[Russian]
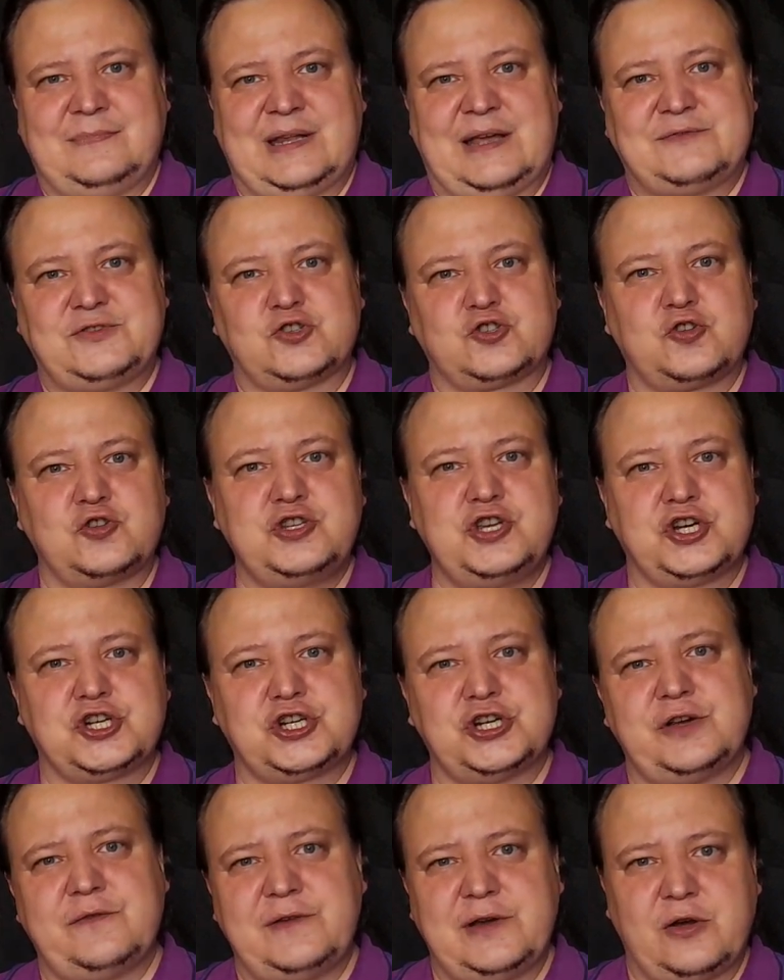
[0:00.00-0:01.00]
А все, что
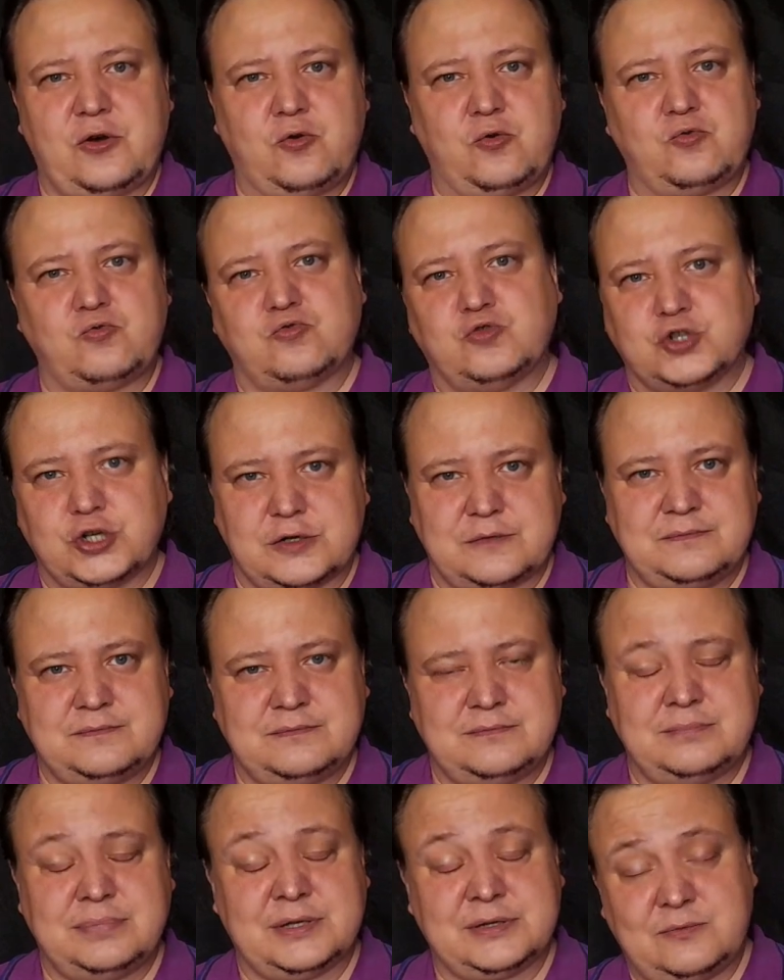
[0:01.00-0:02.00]
дешевле, хуже.
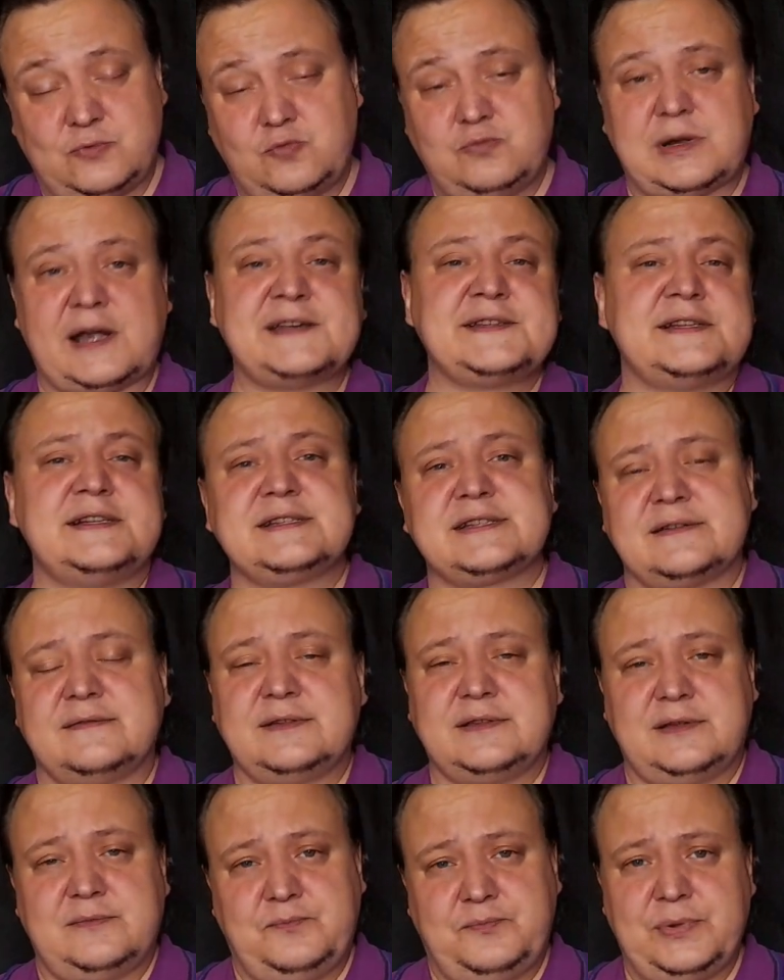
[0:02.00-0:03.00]
Поэтому бразильцы в
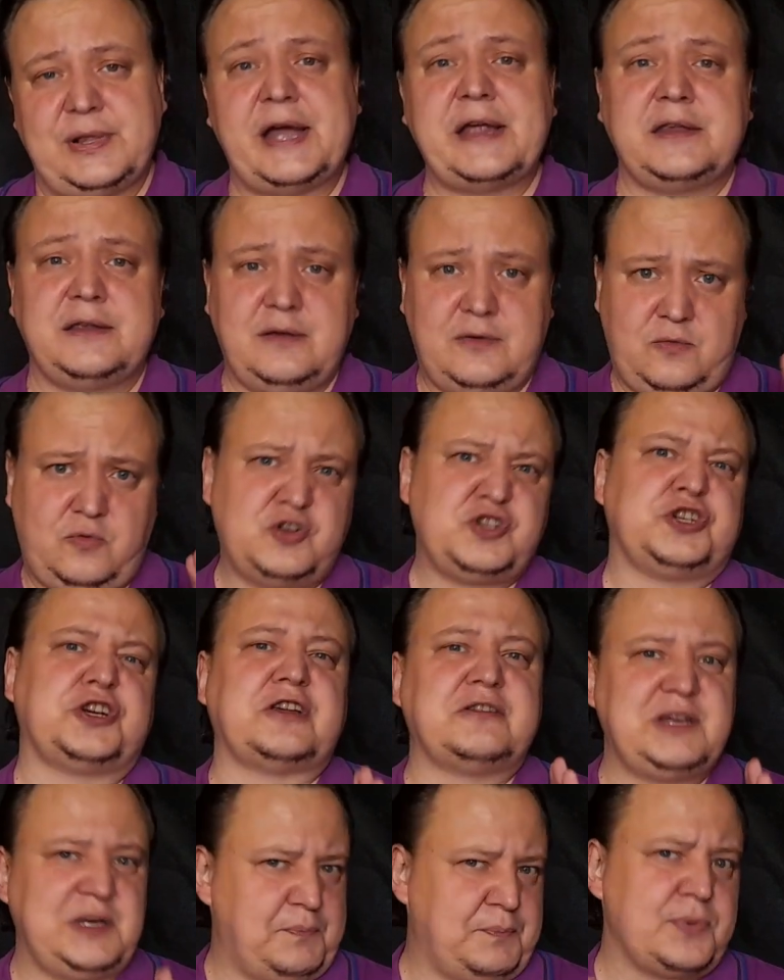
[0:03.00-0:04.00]
этом плане
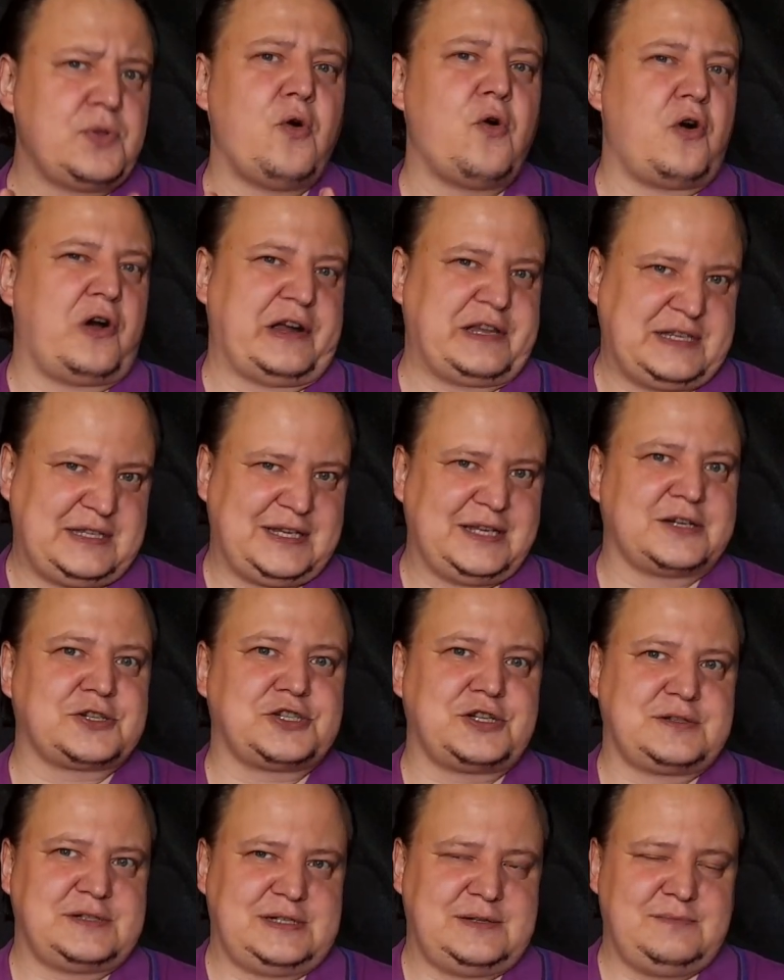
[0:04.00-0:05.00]
очень неплохо
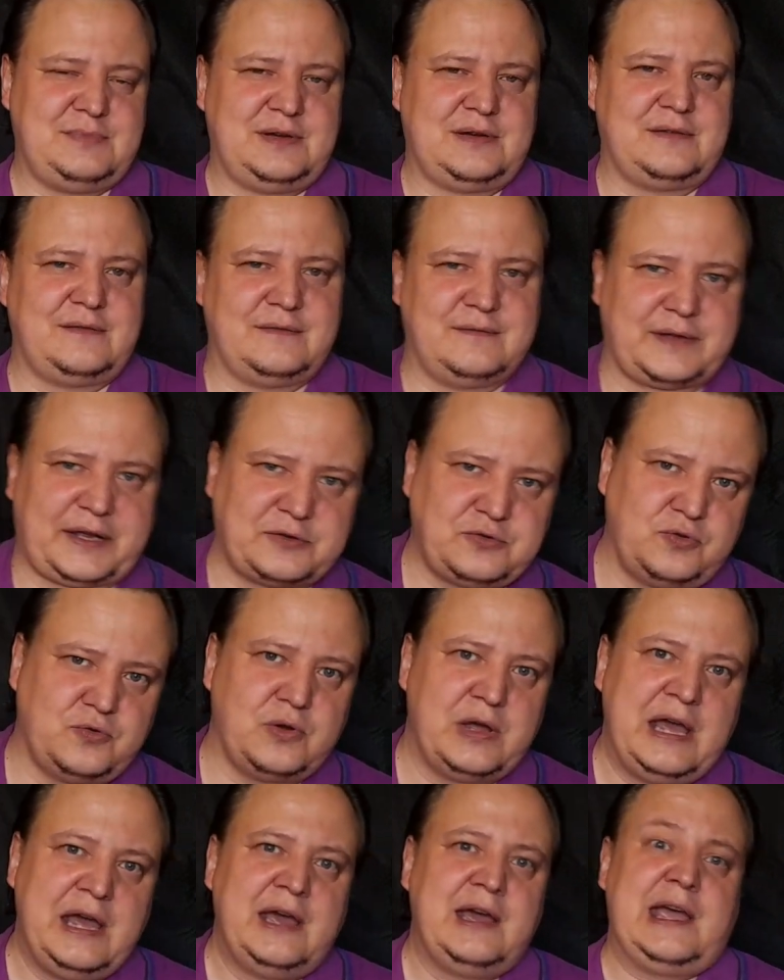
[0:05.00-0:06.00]
держат себя в ряду.